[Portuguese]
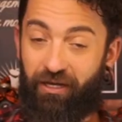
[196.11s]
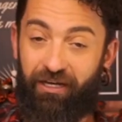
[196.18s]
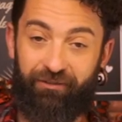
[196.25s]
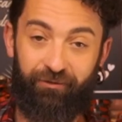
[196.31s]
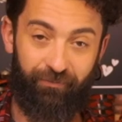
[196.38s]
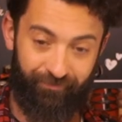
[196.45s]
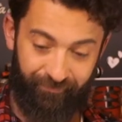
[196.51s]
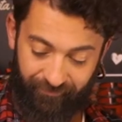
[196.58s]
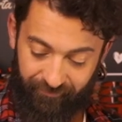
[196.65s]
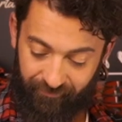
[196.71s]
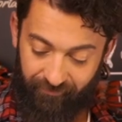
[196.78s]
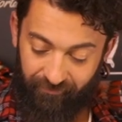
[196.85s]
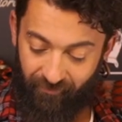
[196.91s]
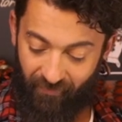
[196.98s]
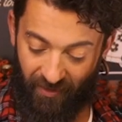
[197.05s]
lado
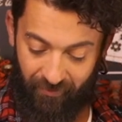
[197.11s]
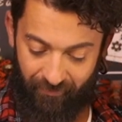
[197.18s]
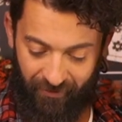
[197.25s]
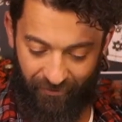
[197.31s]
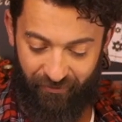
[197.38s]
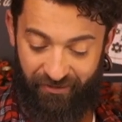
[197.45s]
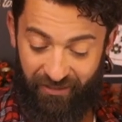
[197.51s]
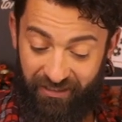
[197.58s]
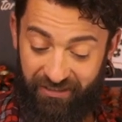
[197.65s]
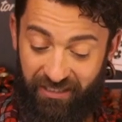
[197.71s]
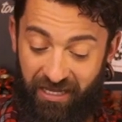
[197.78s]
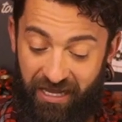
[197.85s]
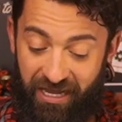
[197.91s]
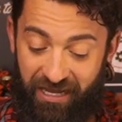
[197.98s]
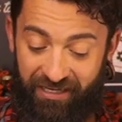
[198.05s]
para vocês
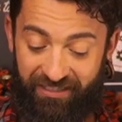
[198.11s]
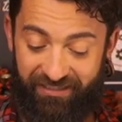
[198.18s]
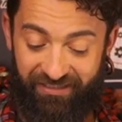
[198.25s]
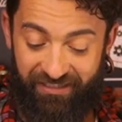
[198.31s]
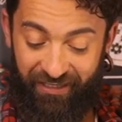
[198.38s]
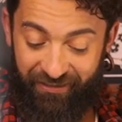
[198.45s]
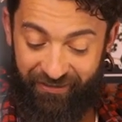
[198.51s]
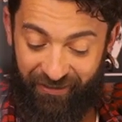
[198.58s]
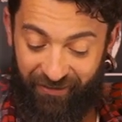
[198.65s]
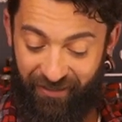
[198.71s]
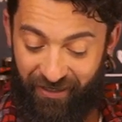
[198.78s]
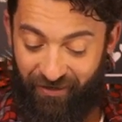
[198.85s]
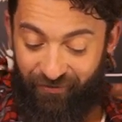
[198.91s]
a receita.